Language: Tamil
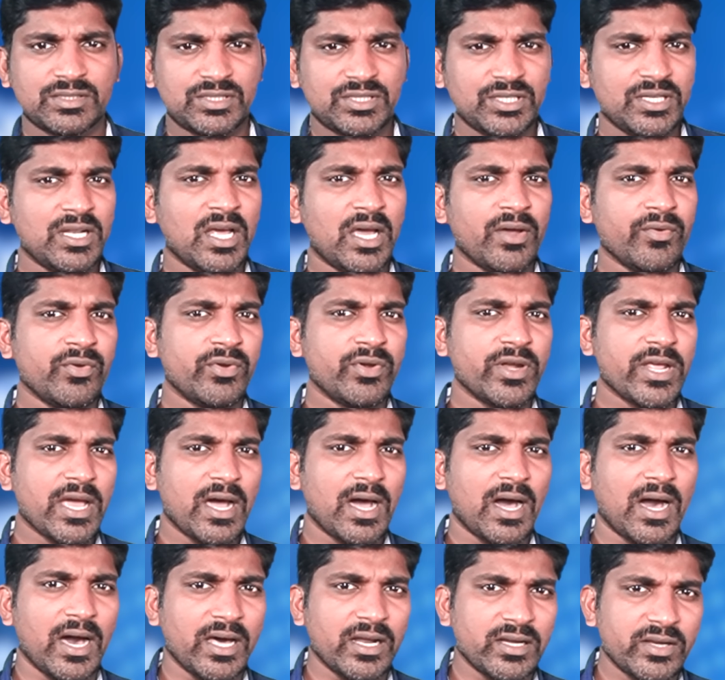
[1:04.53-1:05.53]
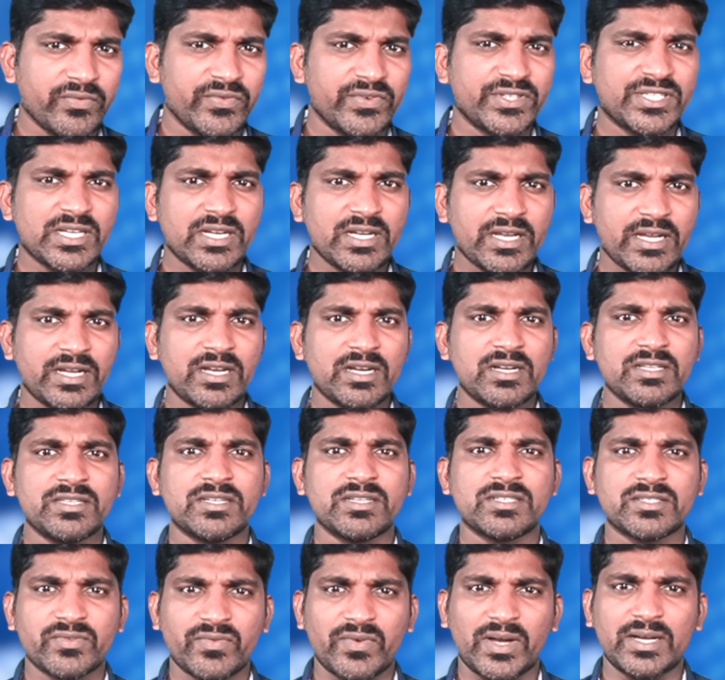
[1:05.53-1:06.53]
சீனாவினுடைய ஆர்டிஃபிஷியல்
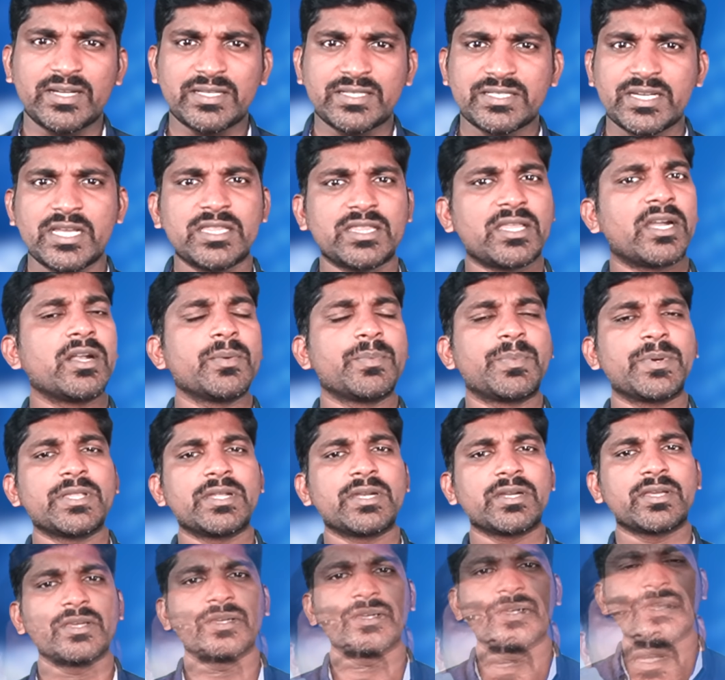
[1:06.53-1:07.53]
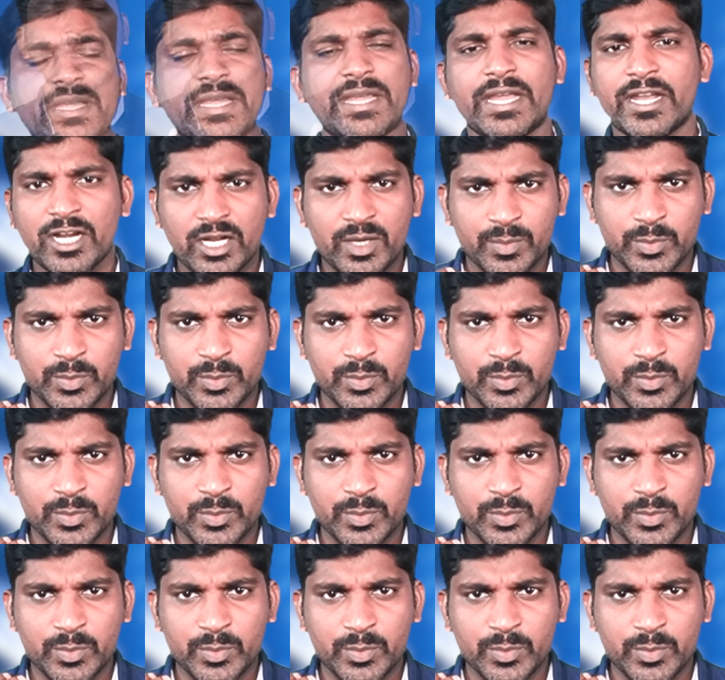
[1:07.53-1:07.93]
இன்டெலிஜென்ஸ் வளர்ச்சியை தடுப்பதற்கு என்ன